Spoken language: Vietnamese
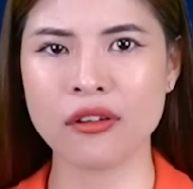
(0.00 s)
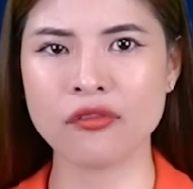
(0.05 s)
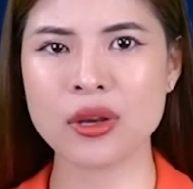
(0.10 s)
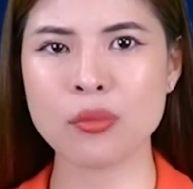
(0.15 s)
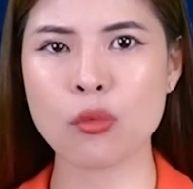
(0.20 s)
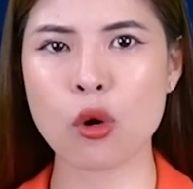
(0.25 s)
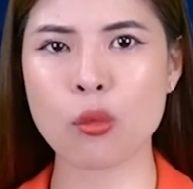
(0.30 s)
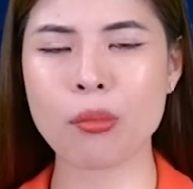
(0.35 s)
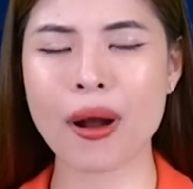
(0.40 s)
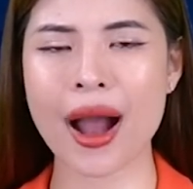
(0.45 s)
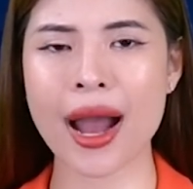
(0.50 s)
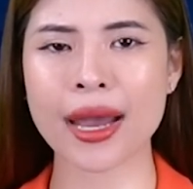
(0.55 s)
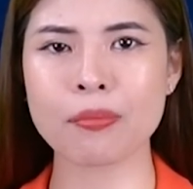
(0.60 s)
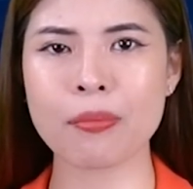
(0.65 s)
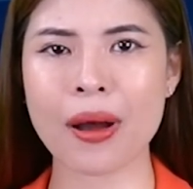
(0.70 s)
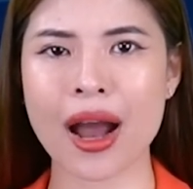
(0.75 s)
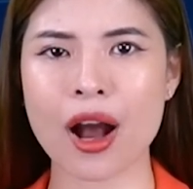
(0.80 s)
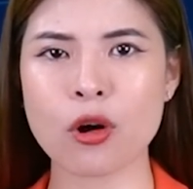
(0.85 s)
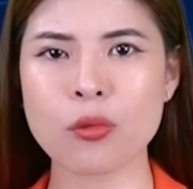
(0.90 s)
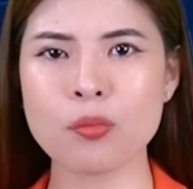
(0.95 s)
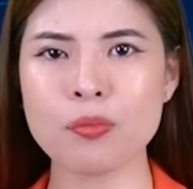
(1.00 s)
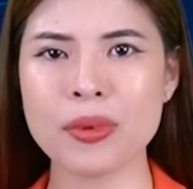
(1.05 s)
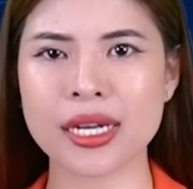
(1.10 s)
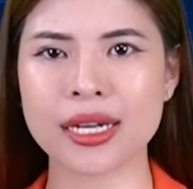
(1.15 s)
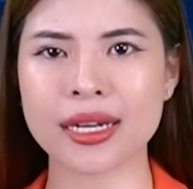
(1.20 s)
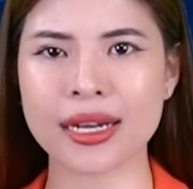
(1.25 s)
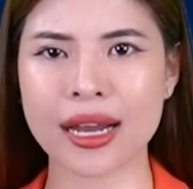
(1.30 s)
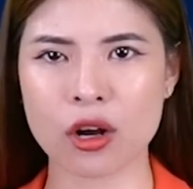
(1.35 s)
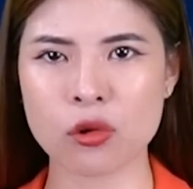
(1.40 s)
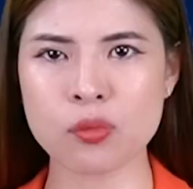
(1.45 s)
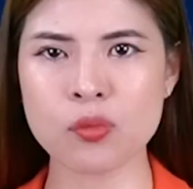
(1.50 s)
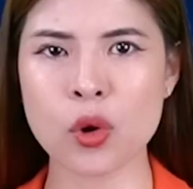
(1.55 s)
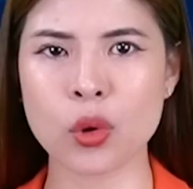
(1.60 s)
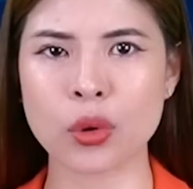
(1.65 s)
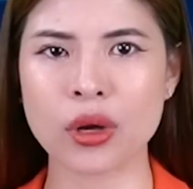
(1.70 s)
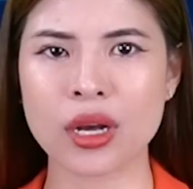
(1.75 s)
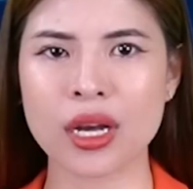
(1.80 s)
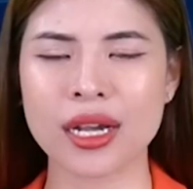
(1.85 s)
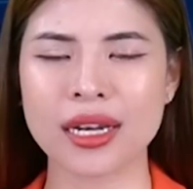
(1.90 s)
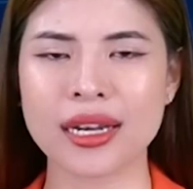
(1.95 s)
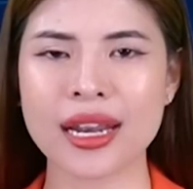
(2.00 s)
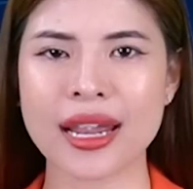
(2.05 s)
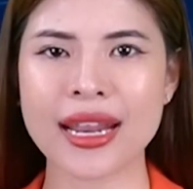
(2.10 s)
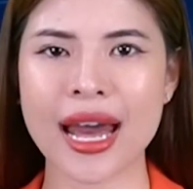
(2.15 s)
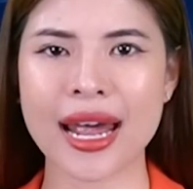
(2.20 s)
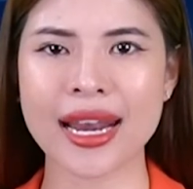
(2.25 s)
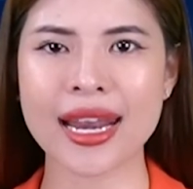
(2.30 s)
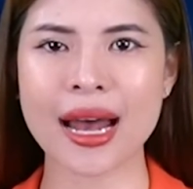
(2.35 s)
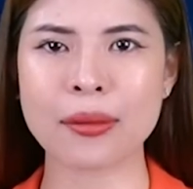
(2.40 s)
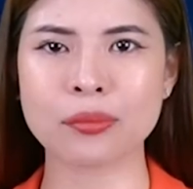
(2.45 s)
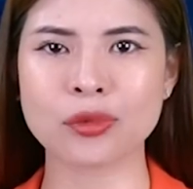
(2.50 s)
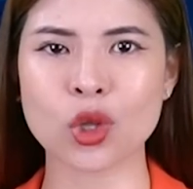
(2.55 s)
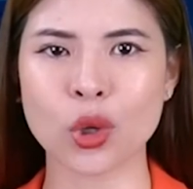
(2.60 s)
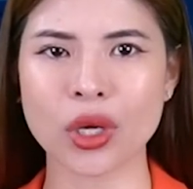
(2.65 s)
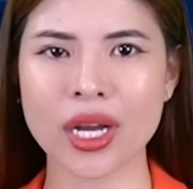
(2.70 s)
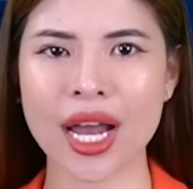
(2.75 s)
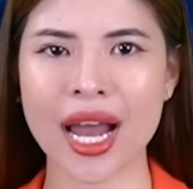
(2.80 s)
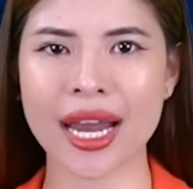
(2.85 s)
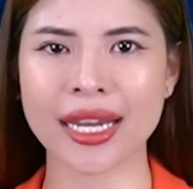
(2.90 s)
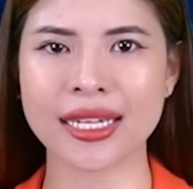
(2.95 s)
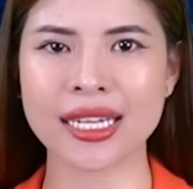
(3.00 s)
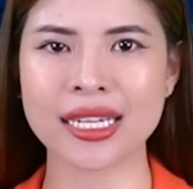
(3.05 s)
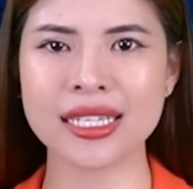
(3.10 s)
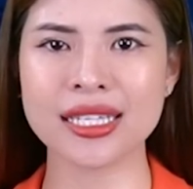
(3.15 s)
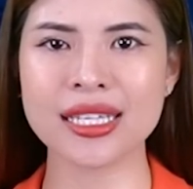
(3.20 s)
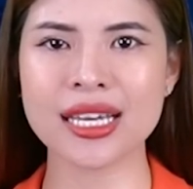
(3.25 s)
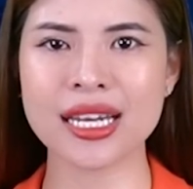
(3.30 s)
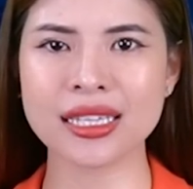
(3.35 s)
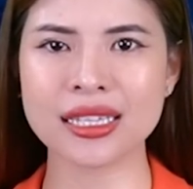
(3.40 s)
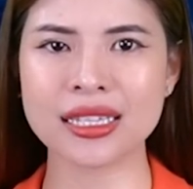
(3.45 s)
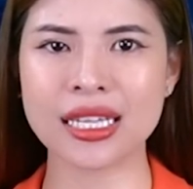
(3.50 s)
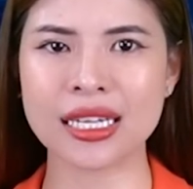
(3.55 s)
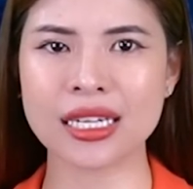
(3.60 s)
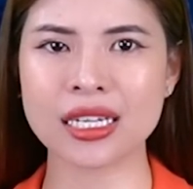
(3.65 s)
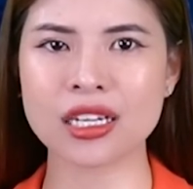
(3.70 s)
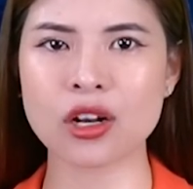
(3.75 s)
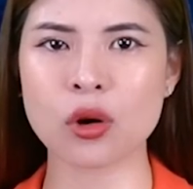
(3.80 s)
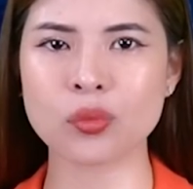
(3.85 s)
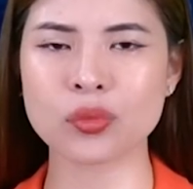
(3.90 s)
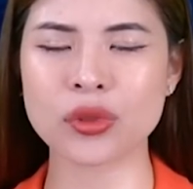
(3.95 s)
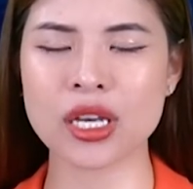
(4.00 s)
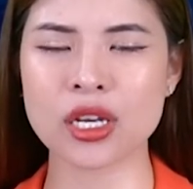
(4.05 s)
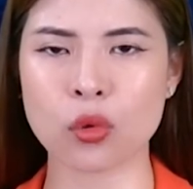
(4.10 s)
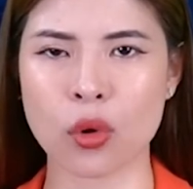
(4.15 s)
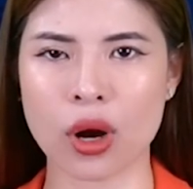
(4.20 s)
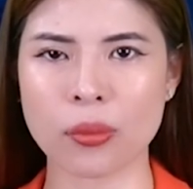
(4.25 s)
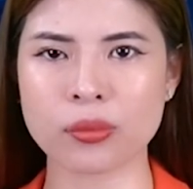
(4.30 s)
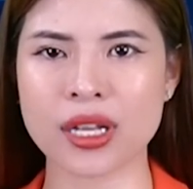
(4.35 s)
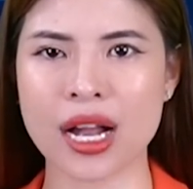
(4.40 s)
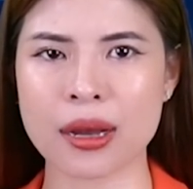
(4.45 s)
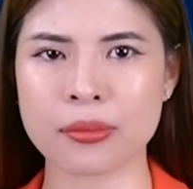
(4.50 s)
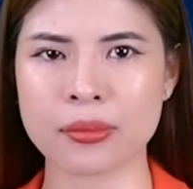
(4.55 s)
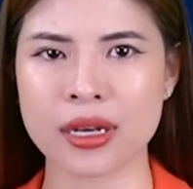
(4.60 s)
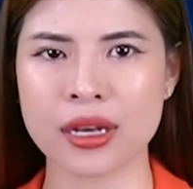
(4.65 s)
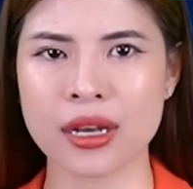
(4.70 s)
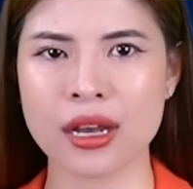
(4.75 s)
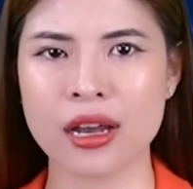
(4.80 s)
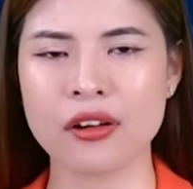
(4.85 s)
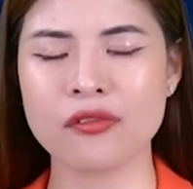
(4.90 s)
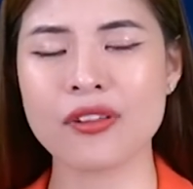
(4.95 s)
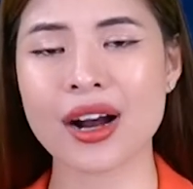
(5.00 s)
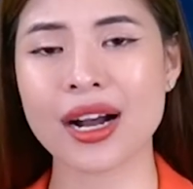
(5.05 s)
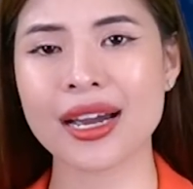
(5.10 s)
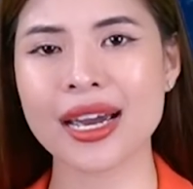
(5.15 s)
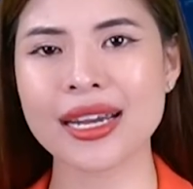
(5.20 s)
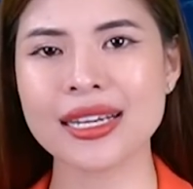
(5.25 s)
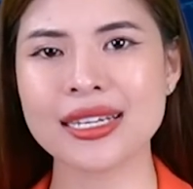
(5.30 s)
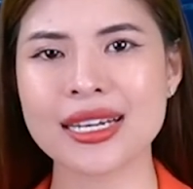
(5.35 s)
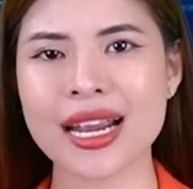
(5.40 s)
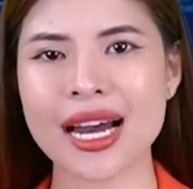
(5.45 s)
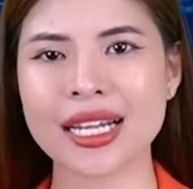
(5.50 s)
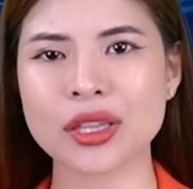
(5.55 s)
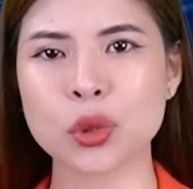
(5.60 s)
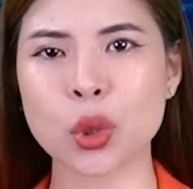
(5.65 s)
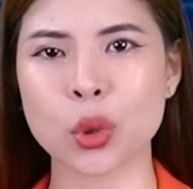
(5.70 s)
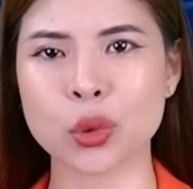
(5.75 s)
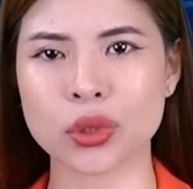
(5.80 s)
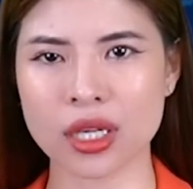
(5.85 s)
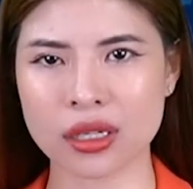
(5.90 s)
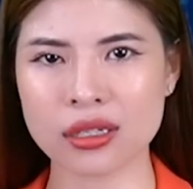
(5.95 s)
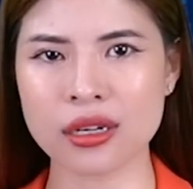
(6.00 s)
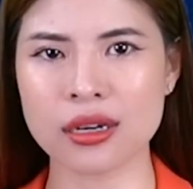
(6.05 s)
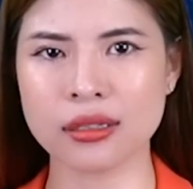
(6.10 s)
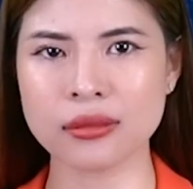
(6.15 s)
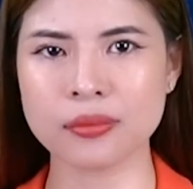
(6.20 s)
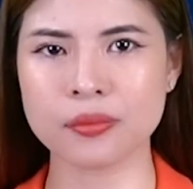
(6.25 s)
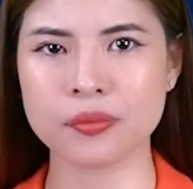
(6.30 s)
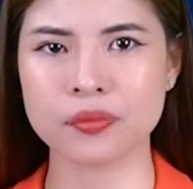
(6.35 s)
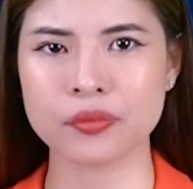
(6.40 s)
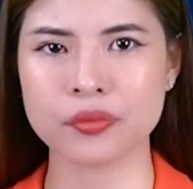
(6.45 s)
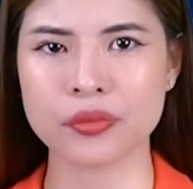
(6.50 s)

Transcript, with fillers: vì một bài báo bị cáo buộc là đã làm tổn hại đến danh tiếng công ty của ông Trump và gây ra tổn thất lớn.